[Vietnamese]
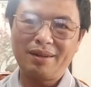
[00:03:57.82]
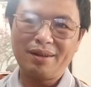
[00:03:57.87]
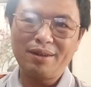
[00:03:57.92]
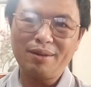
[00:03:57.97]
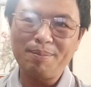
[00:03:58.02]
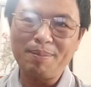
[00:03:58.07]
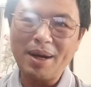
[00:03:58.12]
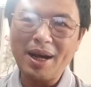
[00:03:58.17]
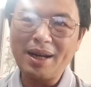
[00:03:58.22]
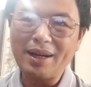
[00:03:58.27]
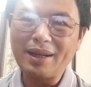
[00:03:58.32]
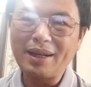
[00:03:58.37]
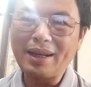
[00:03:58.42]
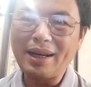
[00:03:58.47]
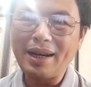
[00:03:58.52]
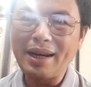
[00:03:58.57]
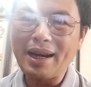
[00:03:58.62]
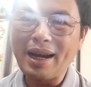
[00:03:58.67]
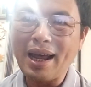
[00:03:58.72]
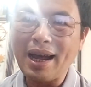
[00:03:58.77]
nó mang
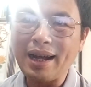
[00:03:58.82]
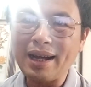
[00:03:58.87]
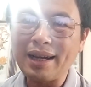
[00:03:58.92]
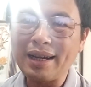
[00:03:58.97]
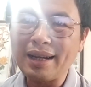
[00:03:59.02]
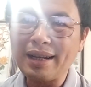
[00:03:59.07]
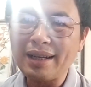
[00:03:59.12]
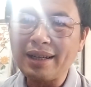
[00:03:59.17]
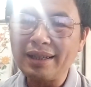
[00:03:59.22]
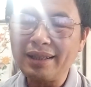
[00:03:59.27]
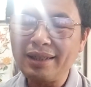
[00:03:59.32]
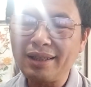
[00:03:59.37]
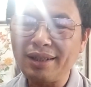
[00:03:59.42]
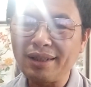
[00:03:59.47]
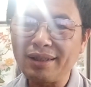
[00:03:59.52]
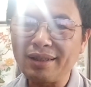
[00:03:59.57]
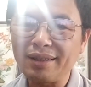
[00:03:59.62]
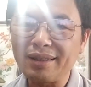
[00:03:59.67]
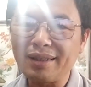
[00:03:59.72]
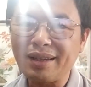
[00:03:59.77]
nặng cái
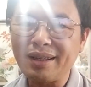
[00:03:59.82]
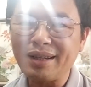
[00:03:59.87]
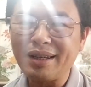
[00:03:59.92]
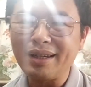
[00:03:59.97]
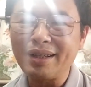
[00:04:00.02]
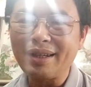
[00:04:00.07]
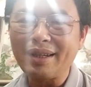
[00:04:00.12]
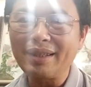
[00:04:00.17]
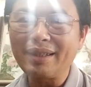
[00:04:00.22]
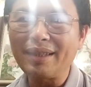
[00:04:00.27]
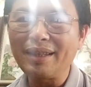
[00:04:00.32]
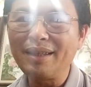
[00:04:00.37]
sự cái cái cái